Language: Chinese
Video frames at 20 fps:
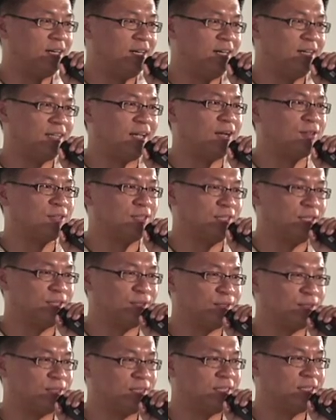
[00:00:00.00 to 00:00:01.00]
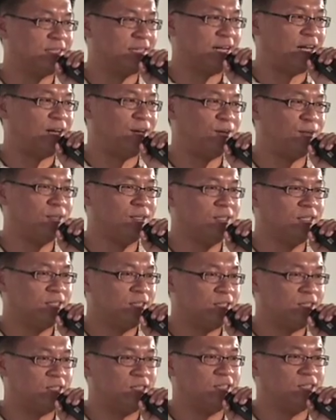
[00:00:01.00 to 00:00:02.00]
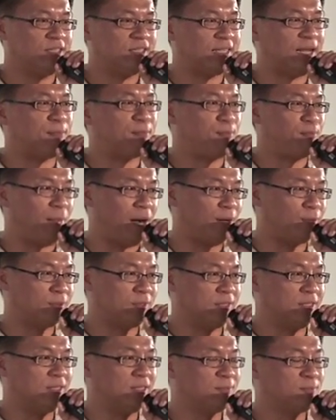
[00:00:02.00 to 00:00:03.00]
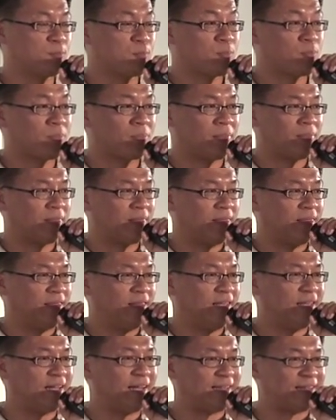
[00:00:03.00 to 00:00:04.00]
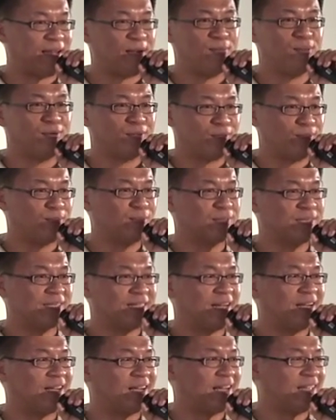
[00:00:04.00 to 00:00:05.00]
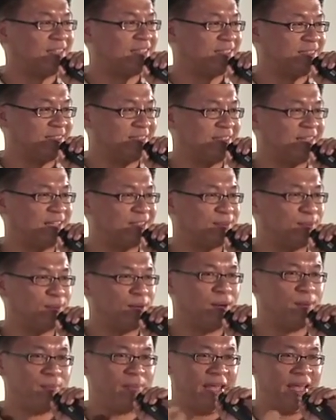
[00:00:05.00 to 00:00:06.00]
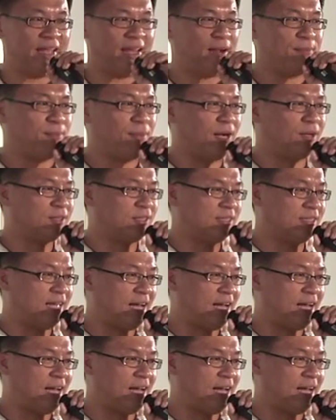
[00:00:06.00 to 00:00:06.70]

很好吃的东西叫慈上包子，应该大部分人都不知道，应该只知道什么北南包子